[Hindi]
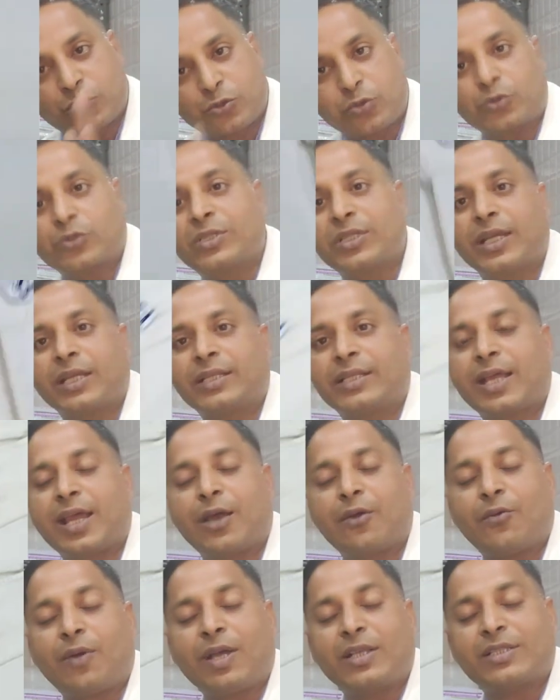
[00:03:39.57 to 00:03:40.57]
छूट जाता
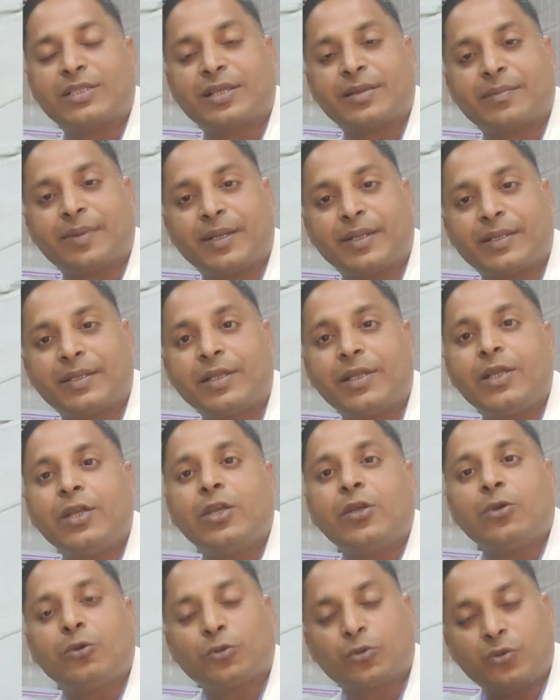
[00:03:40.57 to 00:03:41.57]
है वाश के बाद
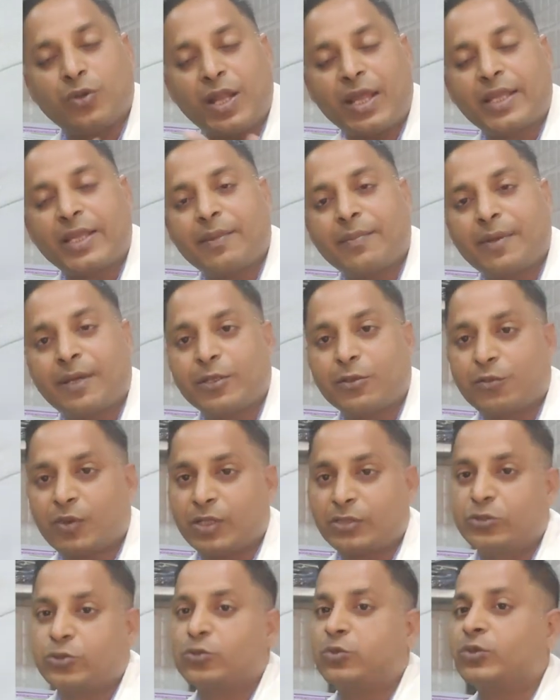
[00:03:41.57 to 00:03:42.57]
धुलाई के बाद
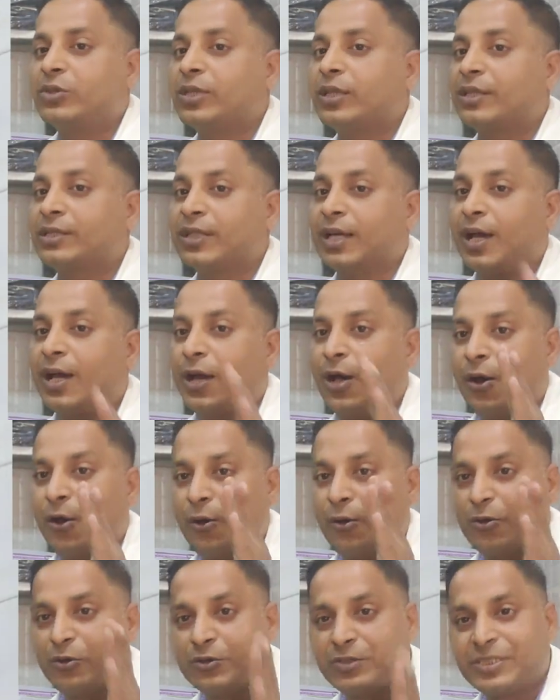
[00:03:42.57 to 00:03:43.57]
वाश छूट जाता है
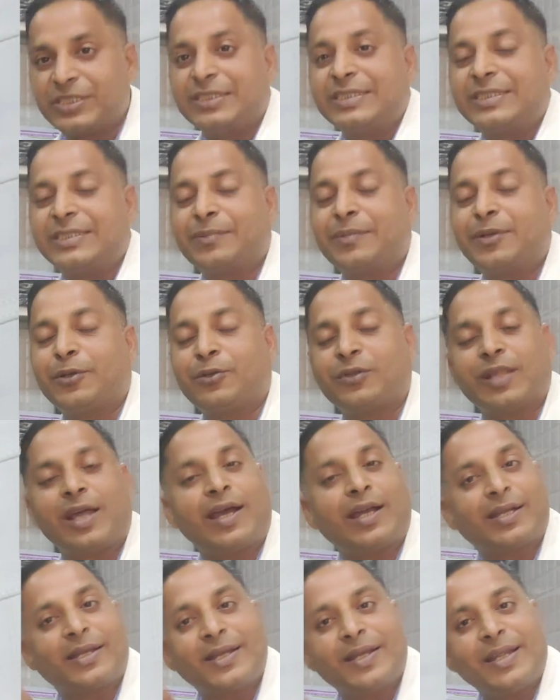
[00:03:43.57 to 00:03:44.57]
और जीन्स में वो
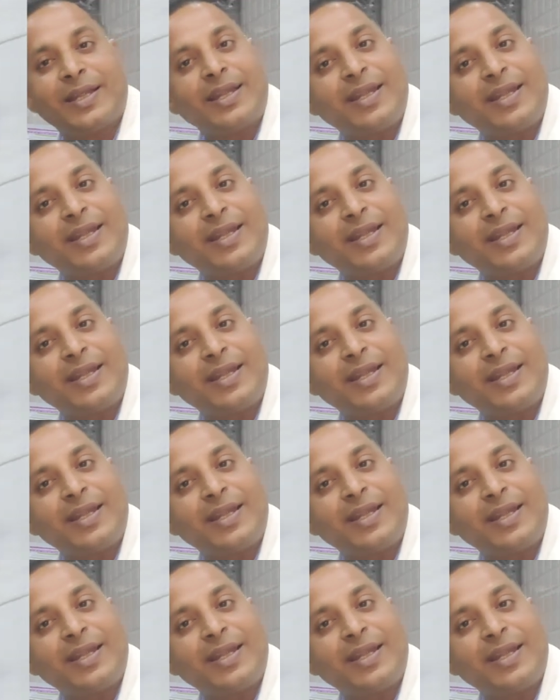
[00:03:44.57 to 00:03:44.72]
दाग